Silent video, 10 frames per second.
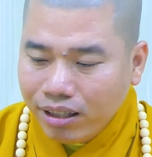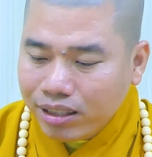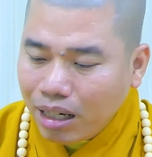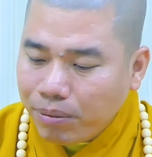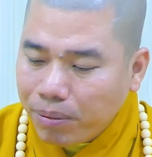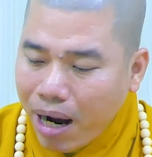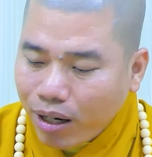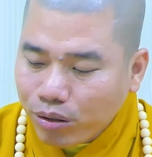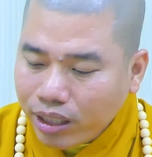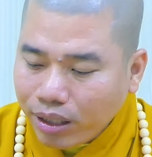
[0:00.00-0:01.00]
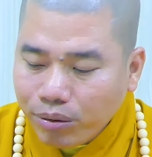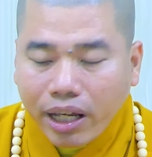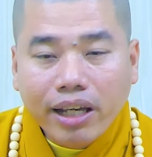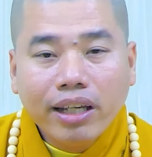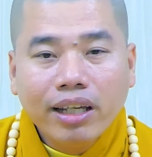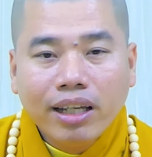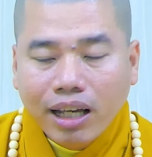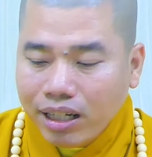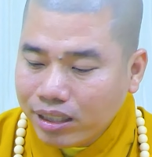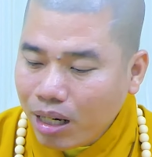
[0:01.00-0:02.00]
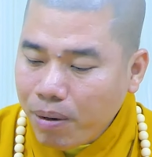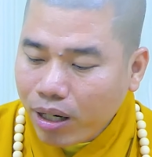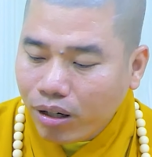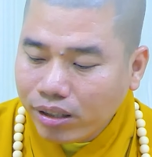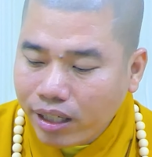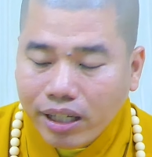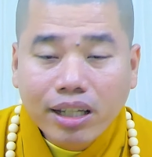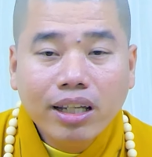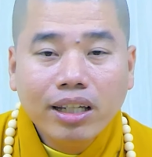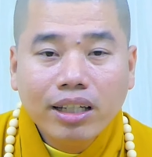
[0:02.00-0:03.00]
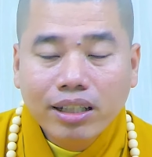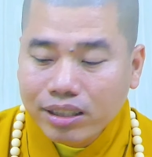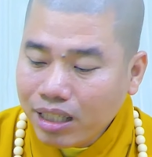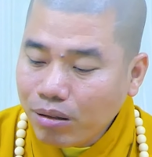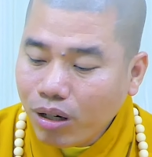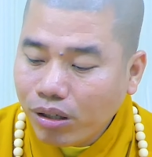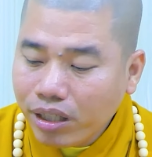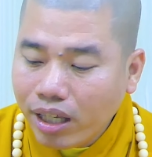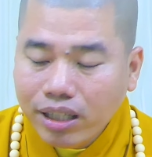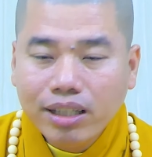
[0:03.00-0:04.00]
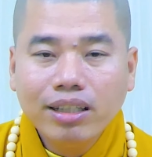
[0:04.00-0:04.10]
sao mà bà còn sai chỗ này ờ, sao bà còn gì thì sao còn gì